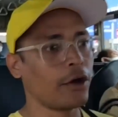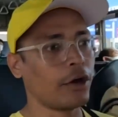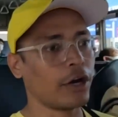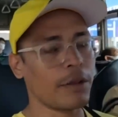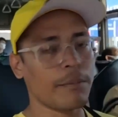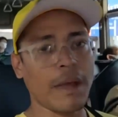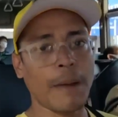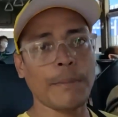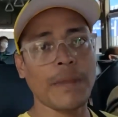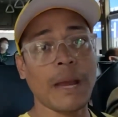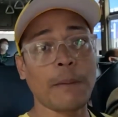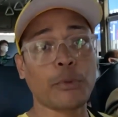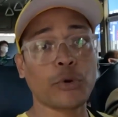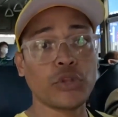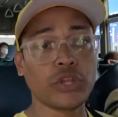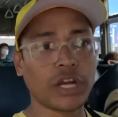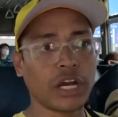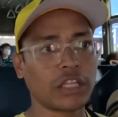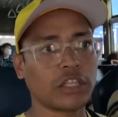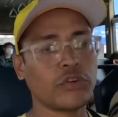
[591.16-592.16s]
और ये मैं अभी आपको
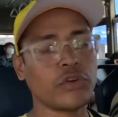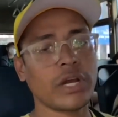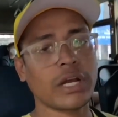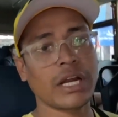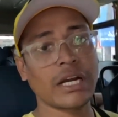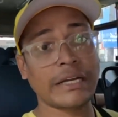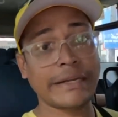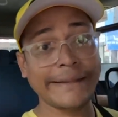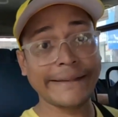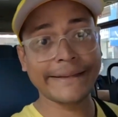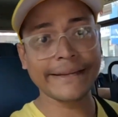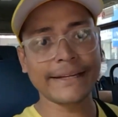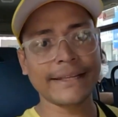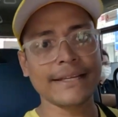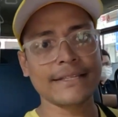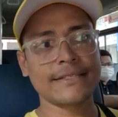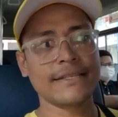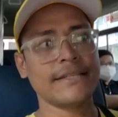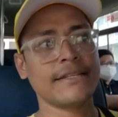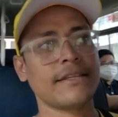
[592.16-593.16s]
दिखाता हूँ यहाँ का टिकट
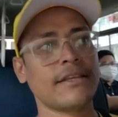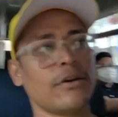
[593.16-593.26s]
का सीन